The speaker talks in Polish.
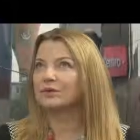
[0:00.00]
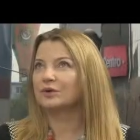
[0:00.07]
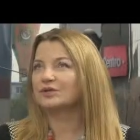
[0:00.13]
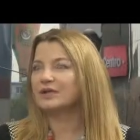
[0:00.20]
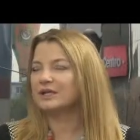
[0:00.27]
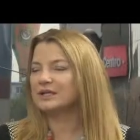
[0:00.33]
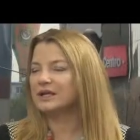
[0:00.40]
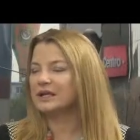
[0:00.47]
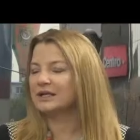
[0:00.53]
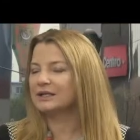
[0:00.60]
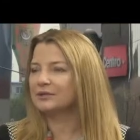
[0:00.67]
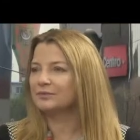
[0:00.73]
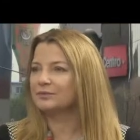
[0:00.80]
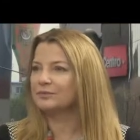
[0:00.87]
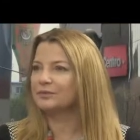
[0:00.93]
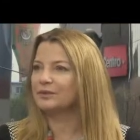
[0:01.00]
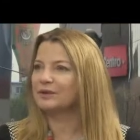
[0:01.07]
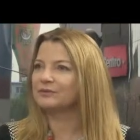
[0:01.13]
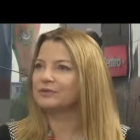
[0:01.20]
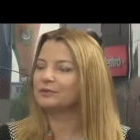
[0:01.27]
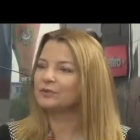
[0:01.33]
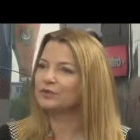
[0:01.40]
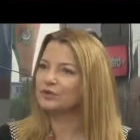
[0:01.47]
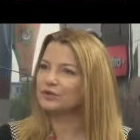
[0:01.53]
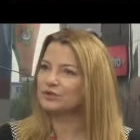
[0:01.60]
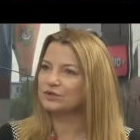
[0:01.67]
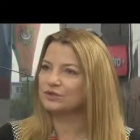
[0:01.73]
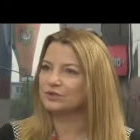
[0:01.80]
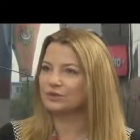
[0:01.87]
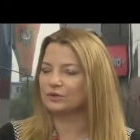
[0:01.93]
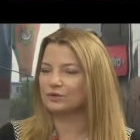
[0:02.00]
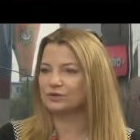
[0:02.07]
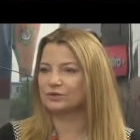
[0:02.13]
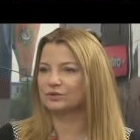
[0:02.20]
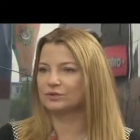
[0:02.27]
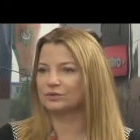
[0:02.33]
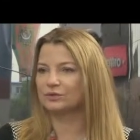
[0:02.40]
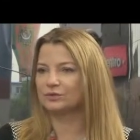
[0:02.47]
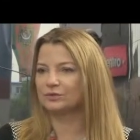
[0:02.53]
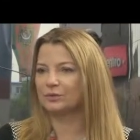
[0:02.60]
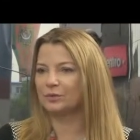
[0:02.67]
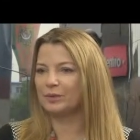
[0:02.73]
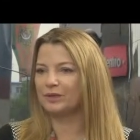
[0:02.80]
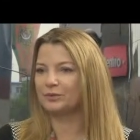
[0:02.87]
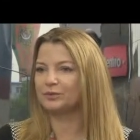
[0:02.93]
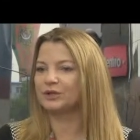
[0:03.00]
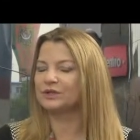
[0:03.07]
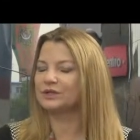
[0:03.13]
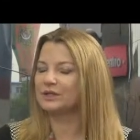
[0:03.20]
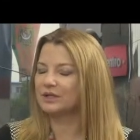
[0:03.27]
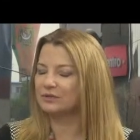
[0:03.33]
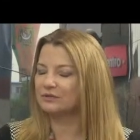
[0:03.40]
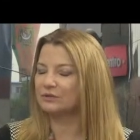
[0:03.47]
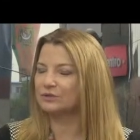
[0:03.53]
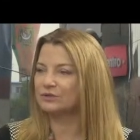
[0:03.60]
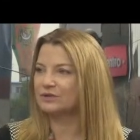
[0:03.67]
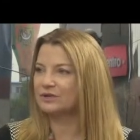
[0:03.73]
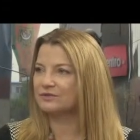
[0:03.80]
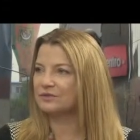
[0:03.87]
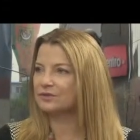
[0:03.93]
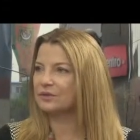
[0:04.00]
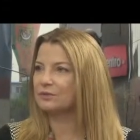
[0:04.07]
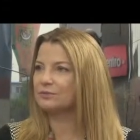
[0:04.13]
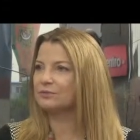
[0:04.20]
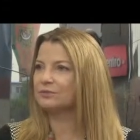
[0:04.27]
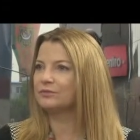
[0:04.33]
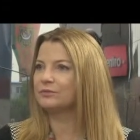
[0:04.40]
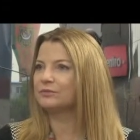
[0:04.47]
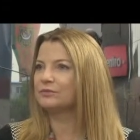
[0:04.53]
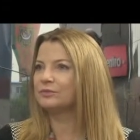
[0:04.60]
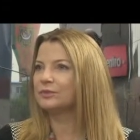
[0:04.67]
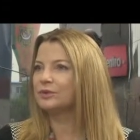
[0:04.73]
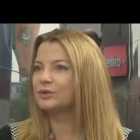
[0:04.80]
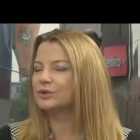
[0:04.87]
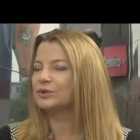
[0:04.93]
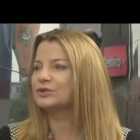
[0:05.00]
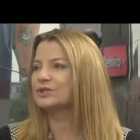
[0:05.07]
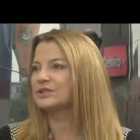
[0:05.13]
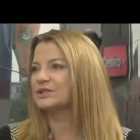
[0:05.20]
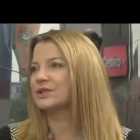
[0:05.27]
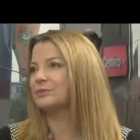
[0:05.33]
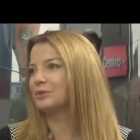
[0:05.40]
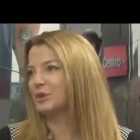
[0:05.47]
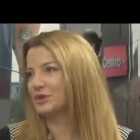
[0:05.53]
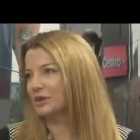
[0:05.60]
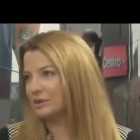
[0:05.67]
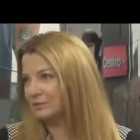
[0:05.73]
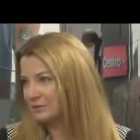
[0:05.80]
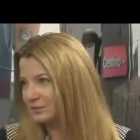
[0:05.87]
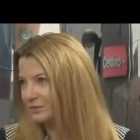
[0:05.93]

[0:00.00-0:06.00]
Ostatnie lata, prawdę mówiąc, od, od y, momentu, kiedy ta rewolucja weszła, były dosyć stabilne.